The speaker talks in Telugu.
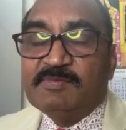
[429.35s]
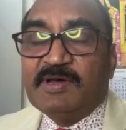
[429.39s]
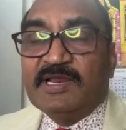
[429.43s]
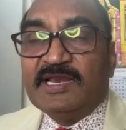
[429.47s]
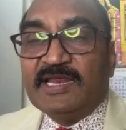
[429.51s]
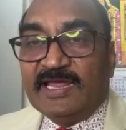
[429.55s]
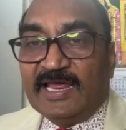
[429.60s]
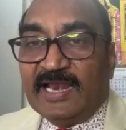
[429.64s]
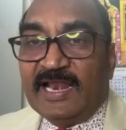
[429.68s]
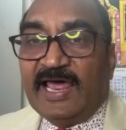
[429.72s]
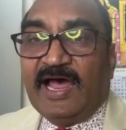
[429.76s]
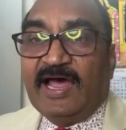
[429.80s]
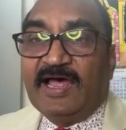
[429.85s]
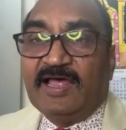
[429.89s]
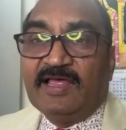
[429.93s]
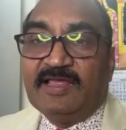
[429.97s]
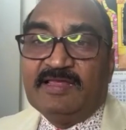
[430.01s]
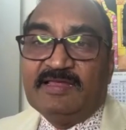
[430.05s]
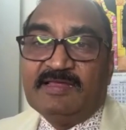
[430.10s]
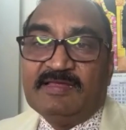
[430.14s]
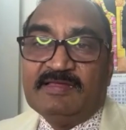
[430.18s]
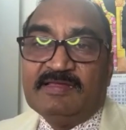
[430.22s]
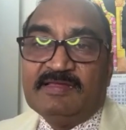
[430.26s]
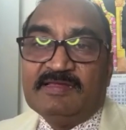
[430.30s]
మరి ఎలా
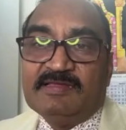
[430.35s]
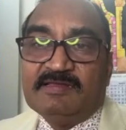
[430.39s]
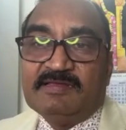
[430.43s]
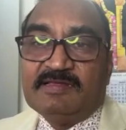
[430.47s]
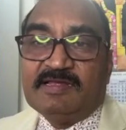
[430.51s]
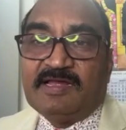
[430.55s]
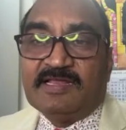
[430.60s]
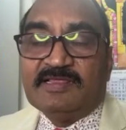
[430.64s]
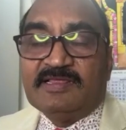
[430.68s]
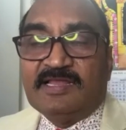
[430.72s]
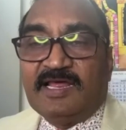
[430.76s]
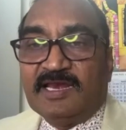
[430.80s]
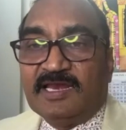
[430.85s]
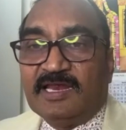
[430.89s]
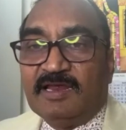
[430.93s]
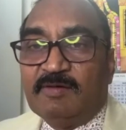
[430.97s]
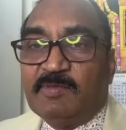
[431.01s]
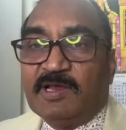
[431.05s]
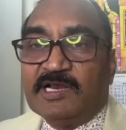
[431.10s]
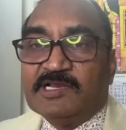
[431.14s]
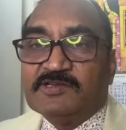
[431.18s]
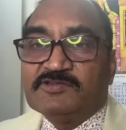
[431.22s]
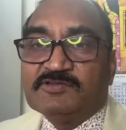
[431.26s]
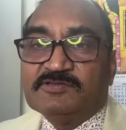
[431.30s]
అందరికీ
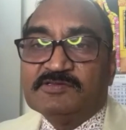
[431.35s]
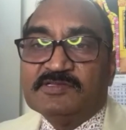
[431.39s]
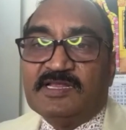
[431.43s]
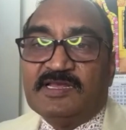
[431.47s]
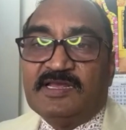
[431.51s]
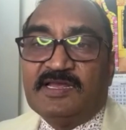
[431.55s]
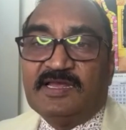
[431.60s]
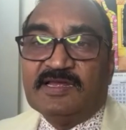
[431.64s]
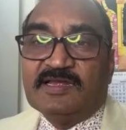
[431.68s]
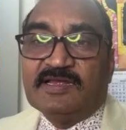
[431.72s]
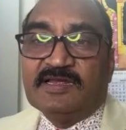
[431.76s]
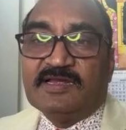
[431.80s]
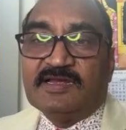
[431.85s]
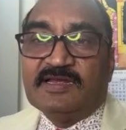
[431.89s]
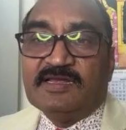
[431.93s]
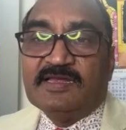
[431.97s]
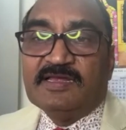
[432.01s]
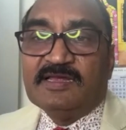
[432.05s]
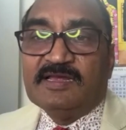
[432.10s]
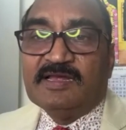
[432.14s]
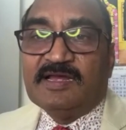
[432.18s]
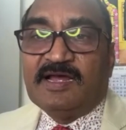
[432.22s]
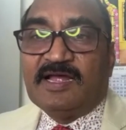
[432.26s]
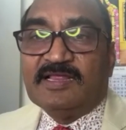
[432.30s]
మనసు ఉంది
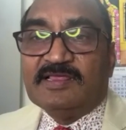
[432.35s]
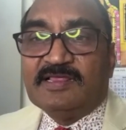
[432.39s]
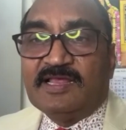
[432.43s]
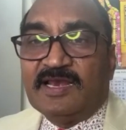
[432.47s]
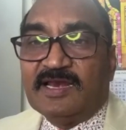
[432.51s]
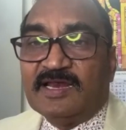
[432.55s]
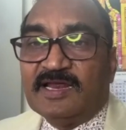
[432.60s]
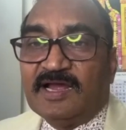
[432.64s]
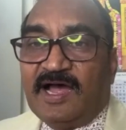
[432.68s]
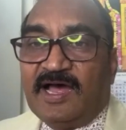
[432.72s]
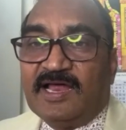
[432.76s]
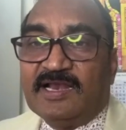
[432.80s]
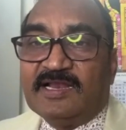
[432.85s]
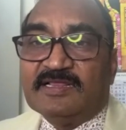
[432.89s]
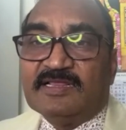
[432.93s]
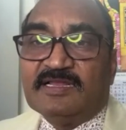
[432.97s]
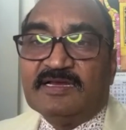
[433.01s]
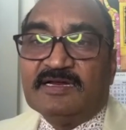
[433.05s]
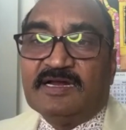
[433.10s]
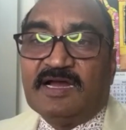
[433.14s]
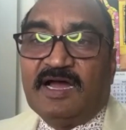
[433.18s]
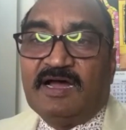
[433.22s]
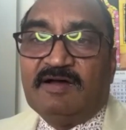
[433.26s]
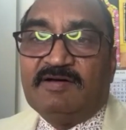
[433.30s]
అందరికీ
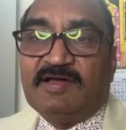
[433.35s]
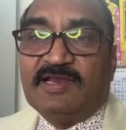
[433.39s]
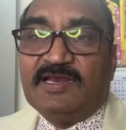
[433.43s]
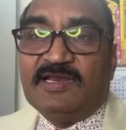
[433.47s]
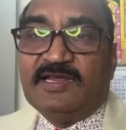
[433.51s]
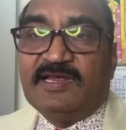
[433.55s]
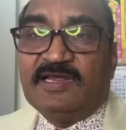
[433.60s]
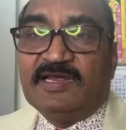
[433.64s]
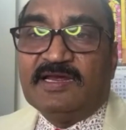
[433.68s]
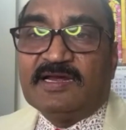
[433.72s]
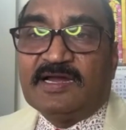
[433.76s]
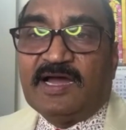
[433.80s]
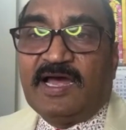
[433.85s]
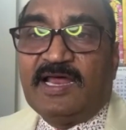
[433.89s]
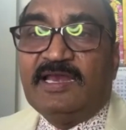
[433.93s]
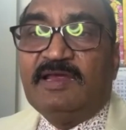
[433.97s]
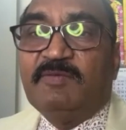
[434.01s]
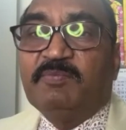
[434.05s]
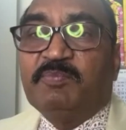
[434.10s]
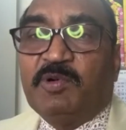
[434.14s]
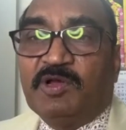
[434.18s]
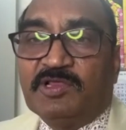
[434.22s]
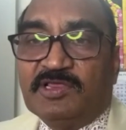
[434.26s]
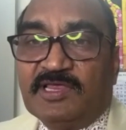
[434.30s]
ఆనందం కావాలి
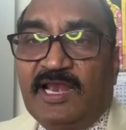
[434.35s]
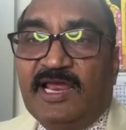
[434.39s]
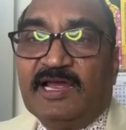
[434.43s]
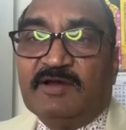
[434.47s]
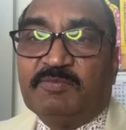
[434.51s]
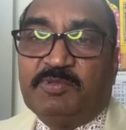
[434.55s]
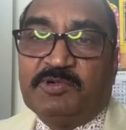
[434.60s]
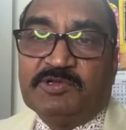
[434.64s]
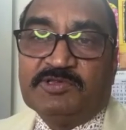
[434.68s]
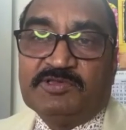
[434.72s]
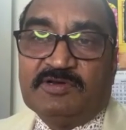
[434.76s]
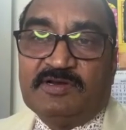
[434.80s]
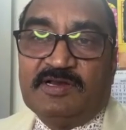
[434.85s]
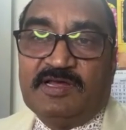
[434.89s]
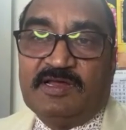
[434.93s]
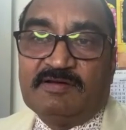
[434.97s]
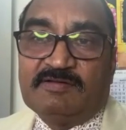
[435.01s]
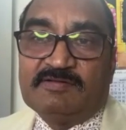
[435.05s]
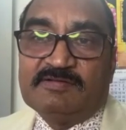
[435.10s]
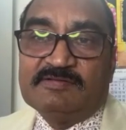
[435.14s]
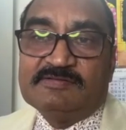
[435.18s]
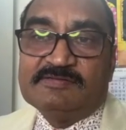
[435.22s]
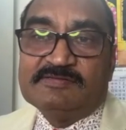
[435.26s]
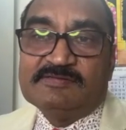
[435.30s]
కానీ
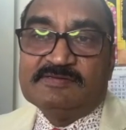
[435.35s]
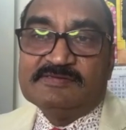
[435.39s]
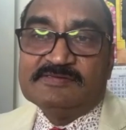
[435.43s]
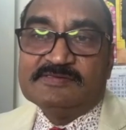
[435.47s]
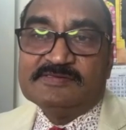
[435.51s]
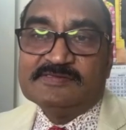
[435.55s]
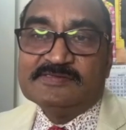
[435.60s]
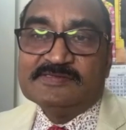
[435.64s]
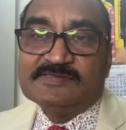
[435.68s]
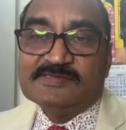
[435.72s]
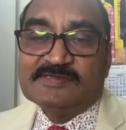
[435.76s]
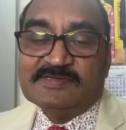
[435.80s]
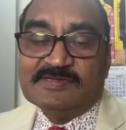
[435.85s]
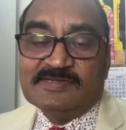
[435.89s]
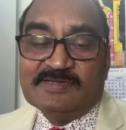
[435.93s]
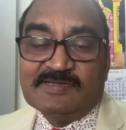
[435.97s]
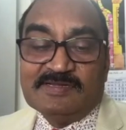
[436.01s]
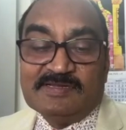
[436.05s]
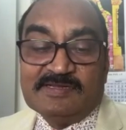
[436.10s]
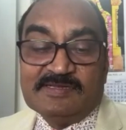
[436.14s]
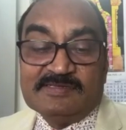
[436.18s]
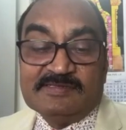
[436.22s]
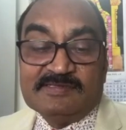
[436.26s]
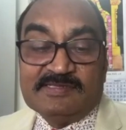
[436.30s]
పొందలేకపోతున్నారు
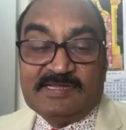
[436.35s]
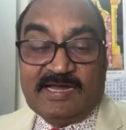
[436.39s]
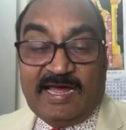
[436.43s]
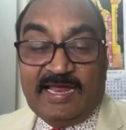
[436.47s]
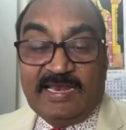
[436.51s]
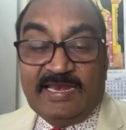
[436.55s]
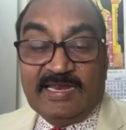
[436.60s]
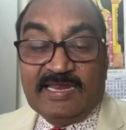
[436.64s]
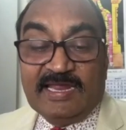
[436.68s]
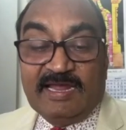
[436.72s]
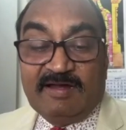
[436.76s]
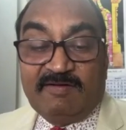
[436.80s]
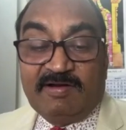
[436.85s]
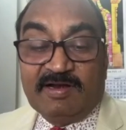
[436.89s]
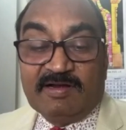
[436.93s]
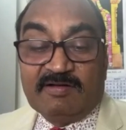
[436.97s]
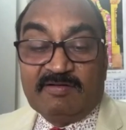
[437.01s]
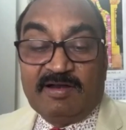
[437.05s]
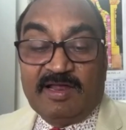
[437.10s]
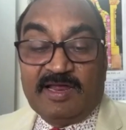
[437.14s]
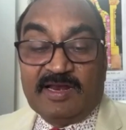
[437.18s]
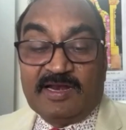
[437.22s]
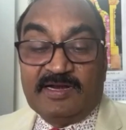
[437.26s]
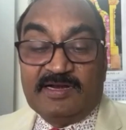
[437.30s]
దానికి
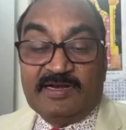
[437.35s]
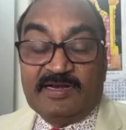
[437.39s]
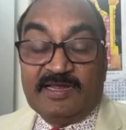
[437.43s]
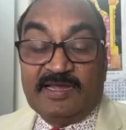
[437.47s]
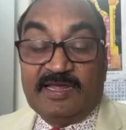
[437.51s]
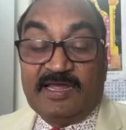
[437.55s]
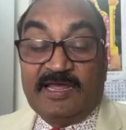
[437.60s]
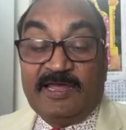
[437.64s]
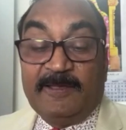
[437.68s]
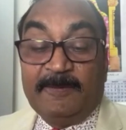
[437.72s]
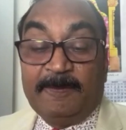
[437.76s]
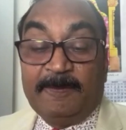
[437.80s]
ఏమంటున్నారంటే